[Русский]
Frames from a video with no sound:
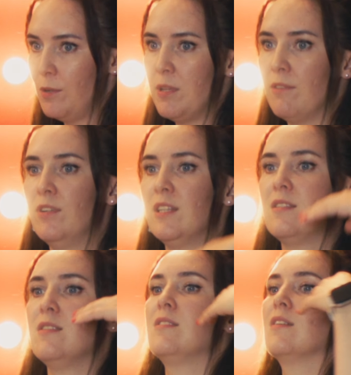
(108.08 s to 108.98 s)
мне
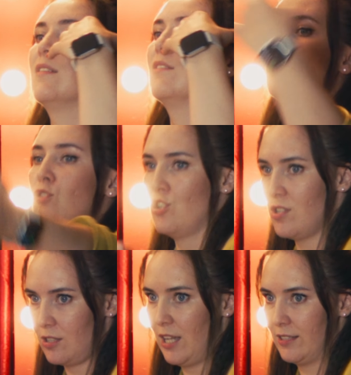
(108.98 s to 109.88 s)
выдадите ложные
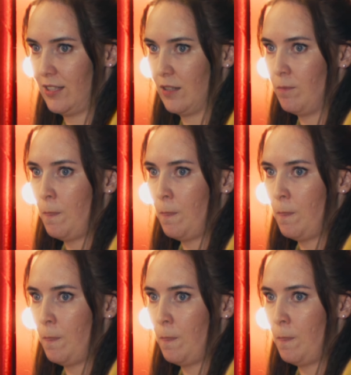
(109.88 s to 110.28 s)
складки